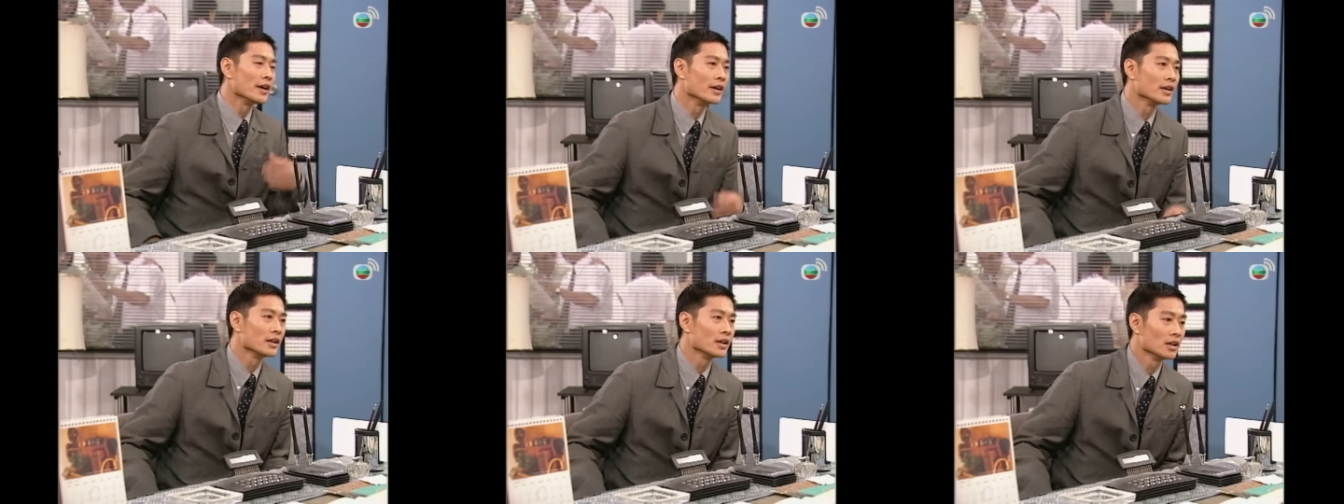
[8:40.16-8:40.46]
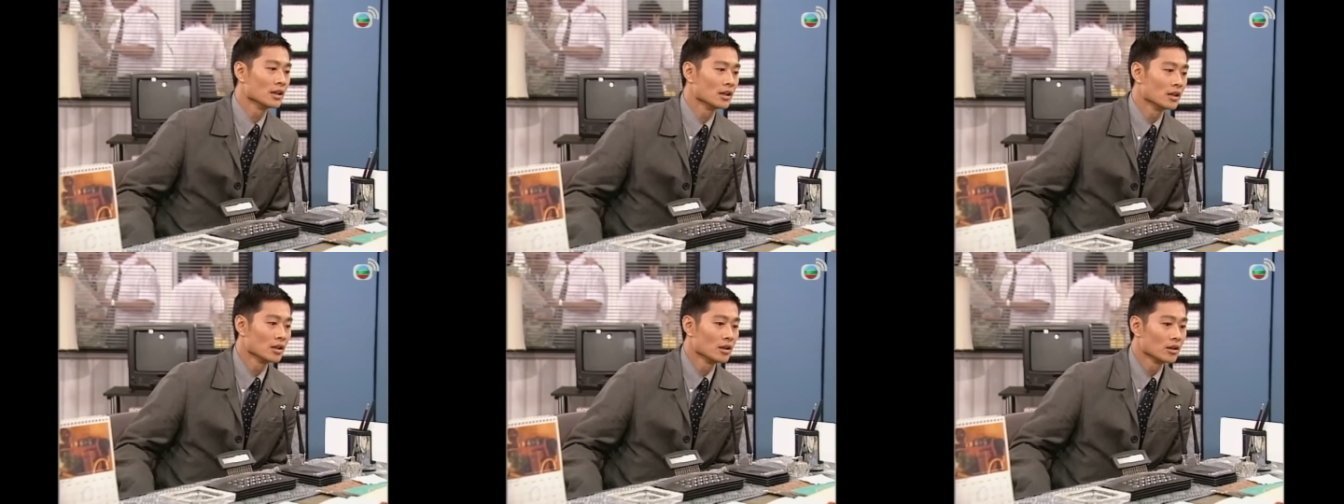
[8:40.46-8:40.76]

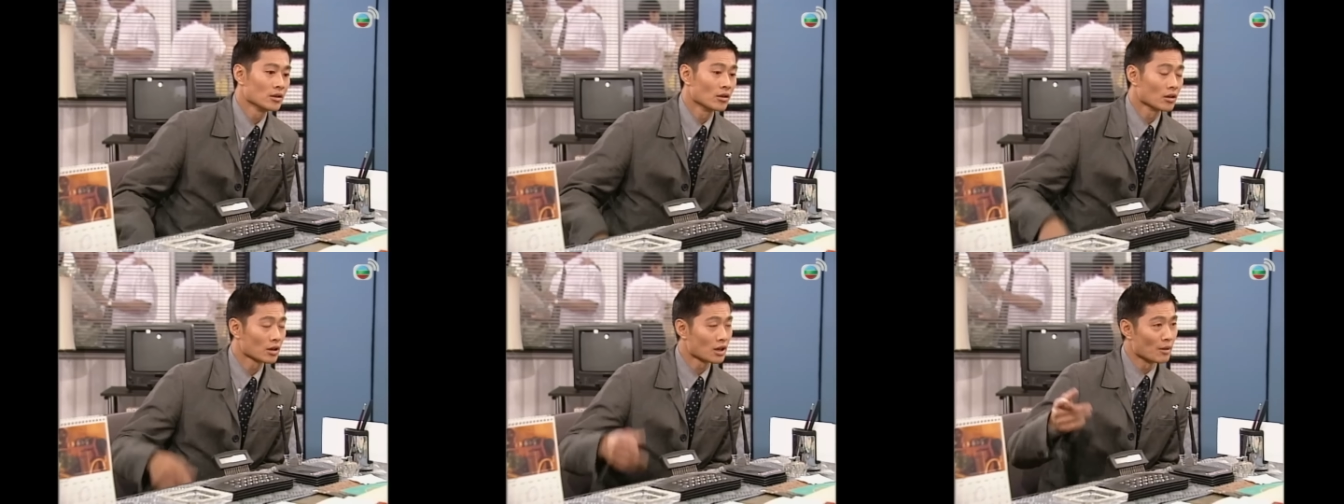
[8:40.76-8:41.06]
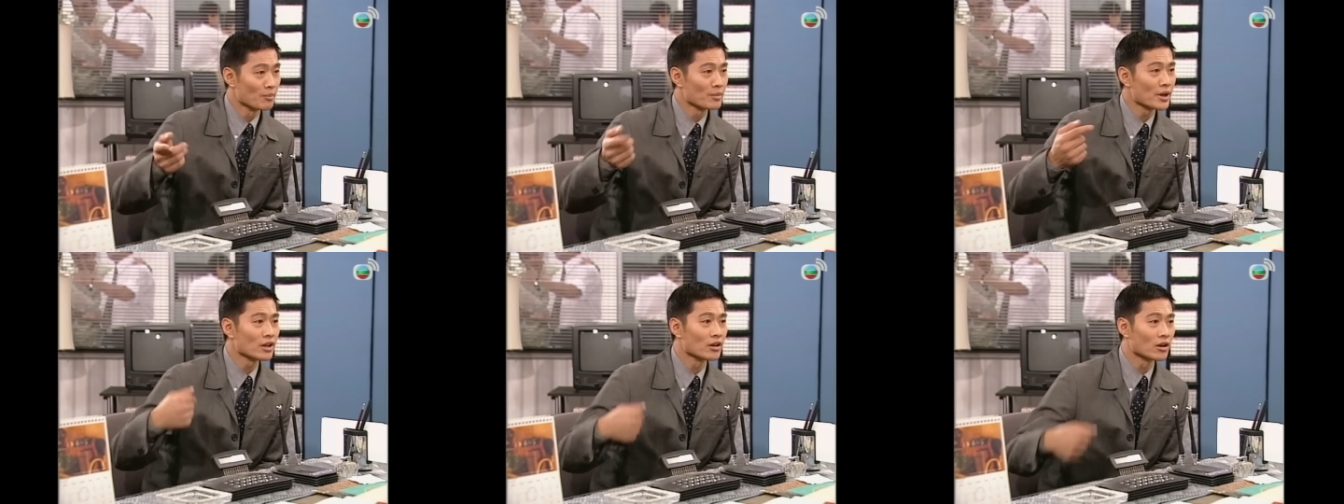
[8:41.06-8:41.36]
Phải
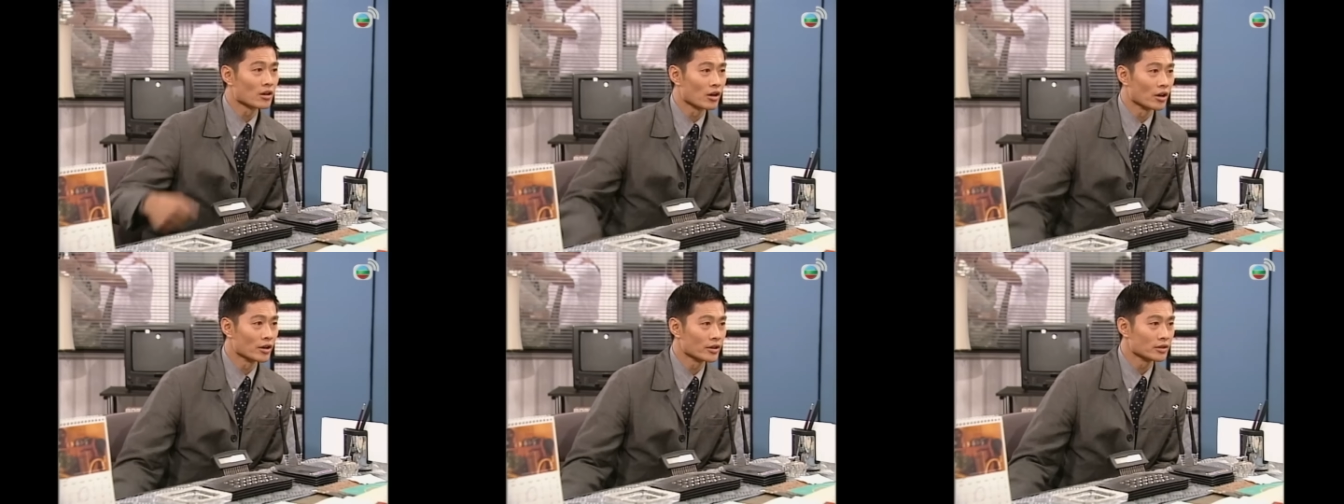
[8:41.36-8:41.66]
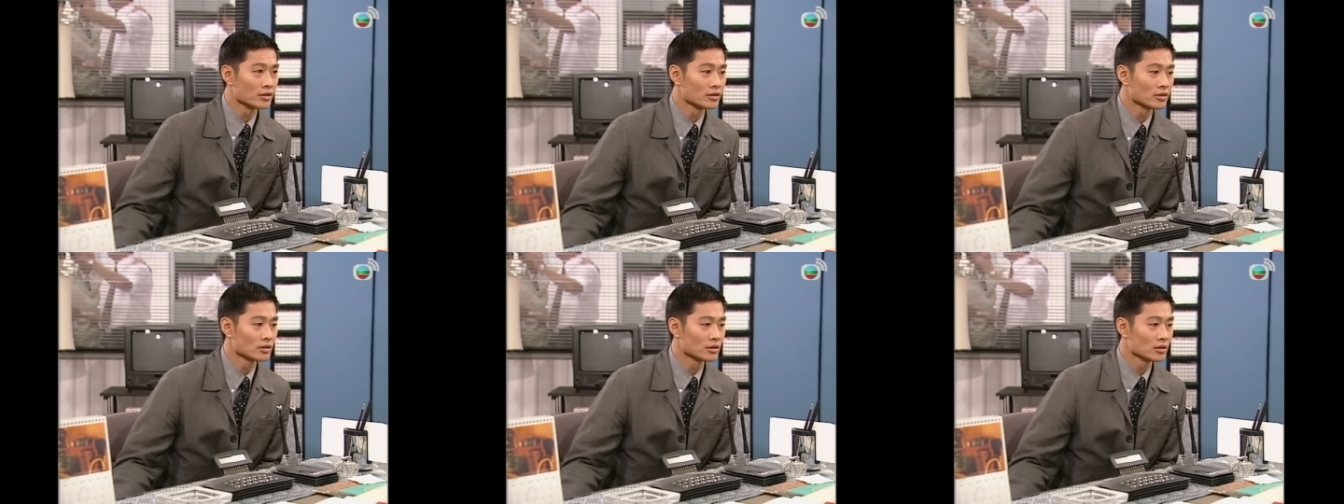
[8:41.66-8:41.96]
Tôi có khiếu nại
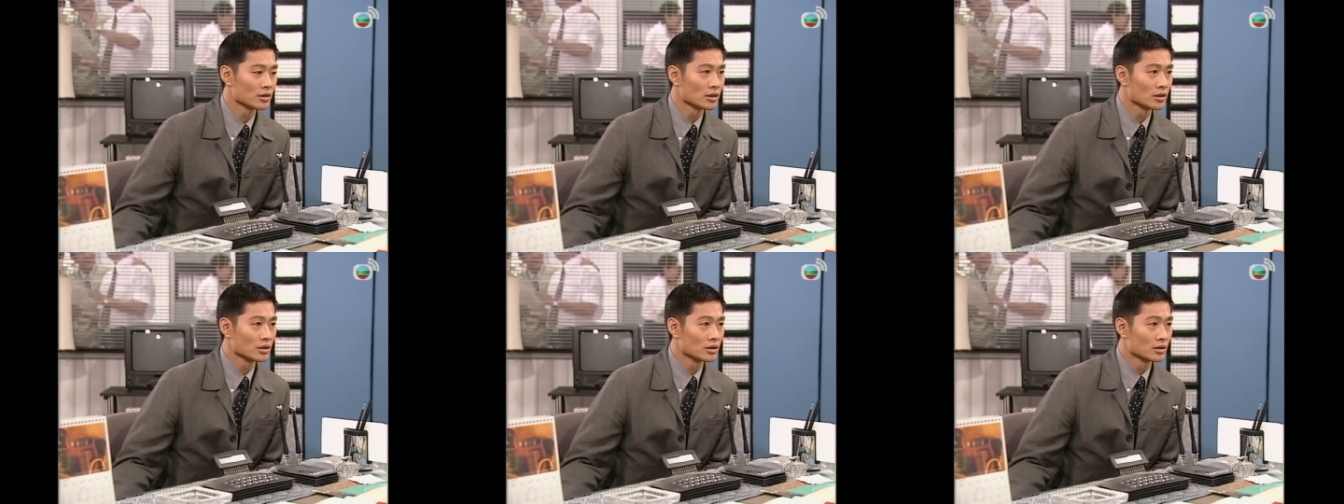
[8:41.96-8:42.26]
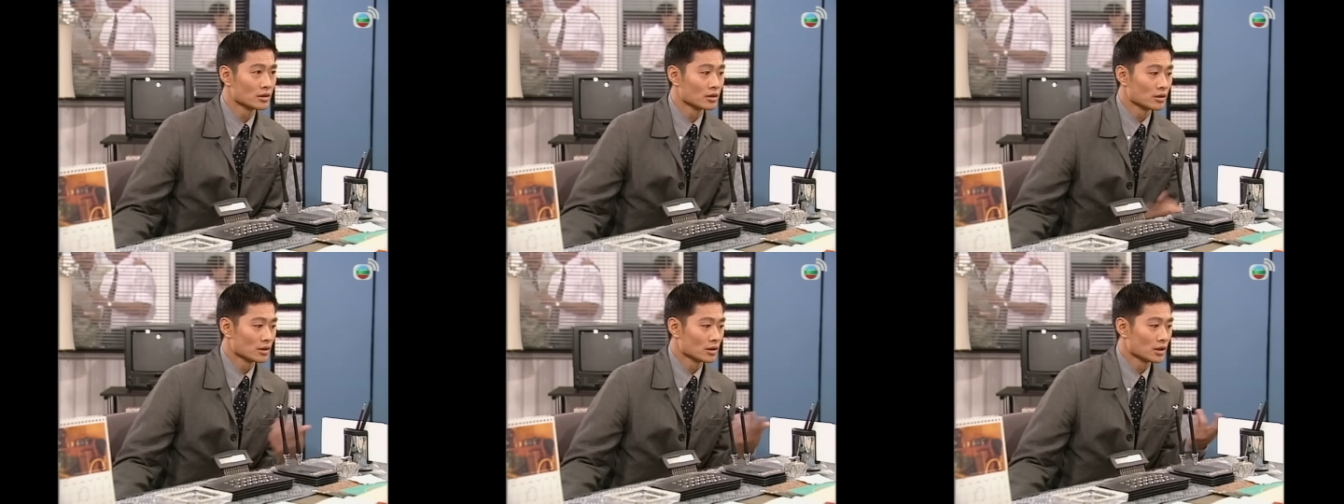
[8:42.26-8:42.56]
cổ mà
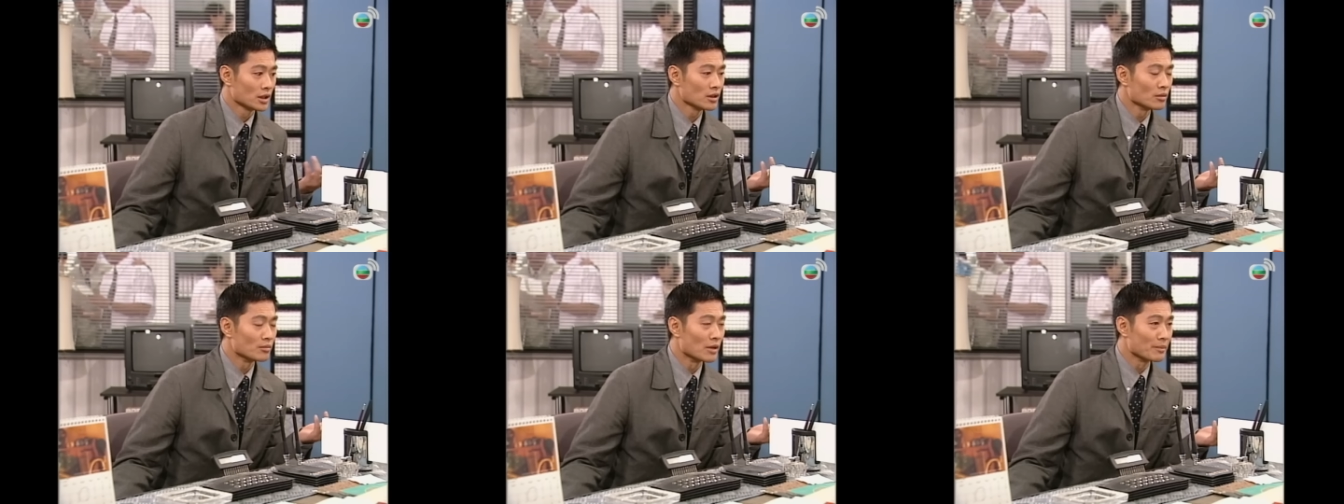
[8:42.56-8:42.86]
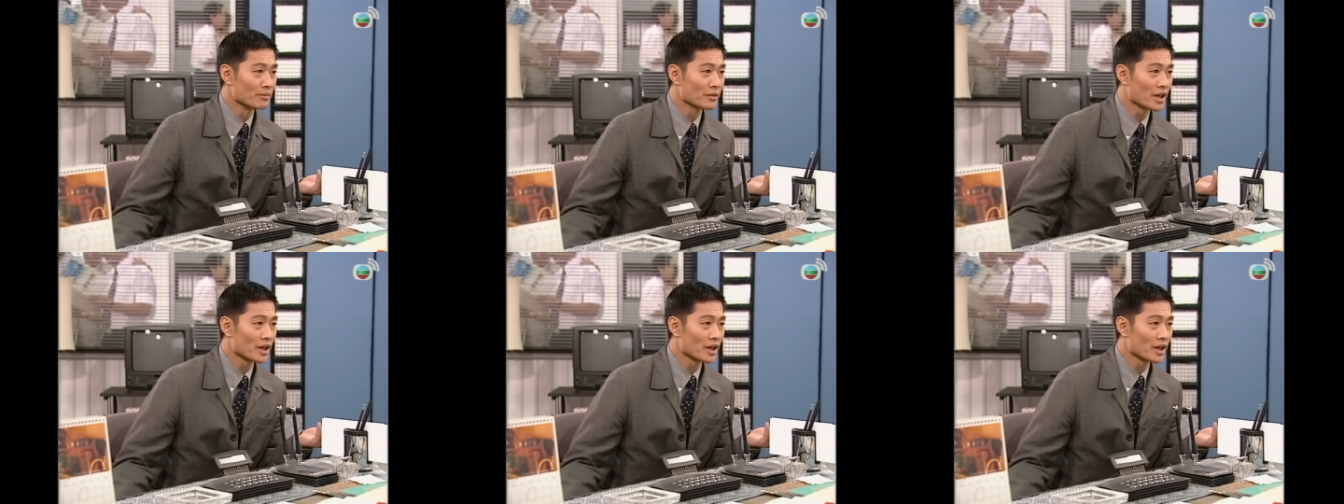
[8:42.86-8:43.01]
Ông